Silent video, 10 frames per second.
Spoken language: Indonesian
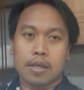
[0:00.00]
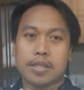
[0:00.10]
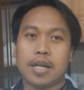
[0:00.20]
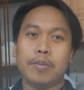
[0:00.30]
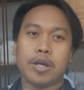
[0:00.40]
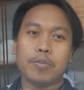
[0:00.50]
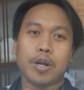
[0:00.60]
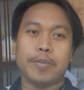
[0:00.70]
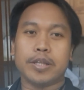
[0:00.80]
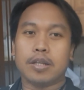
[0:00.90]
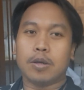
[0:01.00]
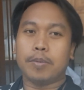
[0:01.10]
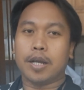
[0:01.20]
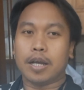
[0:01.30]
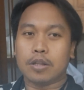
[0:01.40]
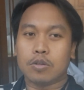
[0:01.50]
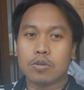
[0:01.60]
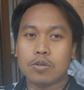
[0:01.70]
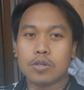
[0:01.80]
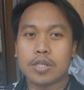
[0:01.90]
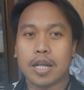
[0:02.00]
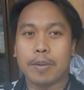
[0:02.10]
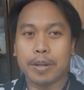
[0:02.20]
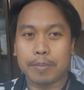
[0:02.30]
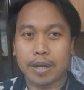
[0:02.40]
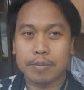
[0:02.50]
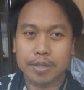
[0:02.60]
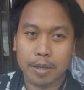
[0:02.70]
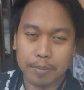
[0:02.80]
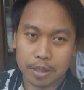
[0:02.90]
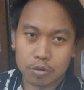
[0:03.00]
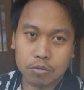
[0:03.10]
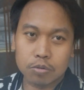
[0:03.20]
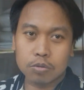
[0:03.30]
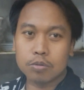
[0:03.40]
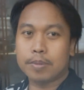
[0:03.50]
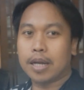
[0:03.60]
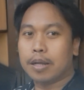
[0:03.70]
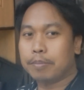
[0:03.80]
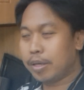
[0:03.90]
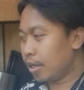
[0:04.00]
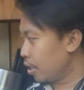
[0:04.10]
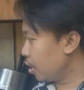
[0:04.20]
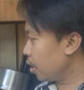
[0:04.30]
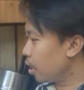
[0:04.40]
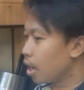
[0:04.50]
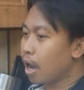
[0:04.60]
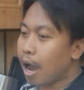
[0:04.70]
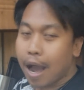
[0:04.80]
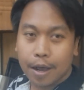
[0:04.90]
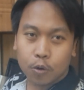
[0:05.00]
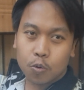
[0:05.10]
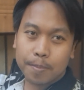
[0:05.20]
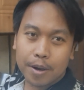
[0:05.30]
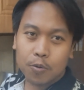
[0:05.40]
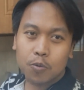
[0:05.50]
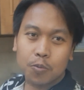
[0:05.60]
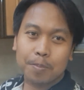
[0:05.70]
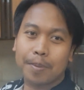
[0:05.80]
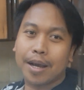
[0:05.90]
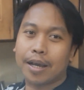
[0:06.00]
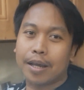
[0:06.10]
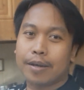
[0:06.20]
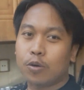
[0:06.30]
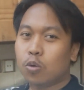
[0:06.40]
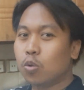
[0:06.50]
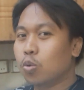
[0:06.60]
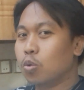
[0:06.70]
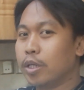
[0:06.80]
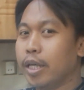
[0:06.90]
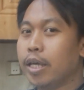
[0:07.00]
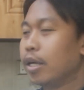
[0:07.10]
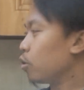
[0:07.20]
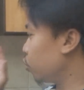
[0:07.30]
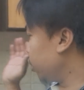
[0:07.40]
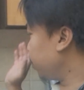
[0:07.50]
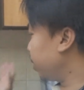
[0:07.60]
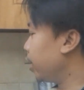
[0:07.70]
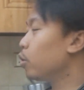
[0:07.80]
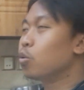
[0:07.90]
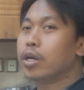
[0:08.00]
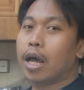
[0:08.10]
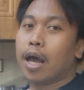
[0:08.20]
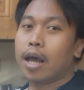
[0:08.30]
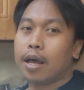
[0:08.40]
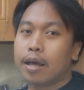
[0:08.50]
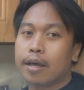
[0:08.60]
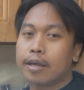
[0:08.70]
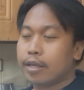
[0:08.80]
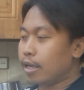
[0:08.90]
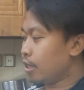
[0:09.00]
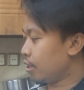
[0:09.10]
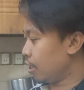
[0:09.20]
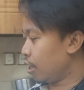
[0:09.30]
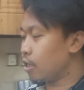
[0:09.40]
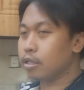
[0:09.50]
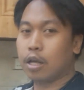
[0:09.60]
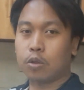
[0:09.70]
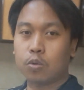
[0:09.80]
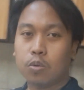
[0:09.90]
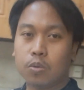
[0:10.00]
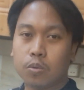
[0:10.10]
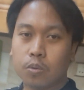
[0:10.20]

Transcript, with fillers: Assalamualaikum warahmatullahi wabarakatuh. Selamat malam sahabatku. Malam ini aku mau makan dulu. Nih, cuci piring udah ya tinggal satu.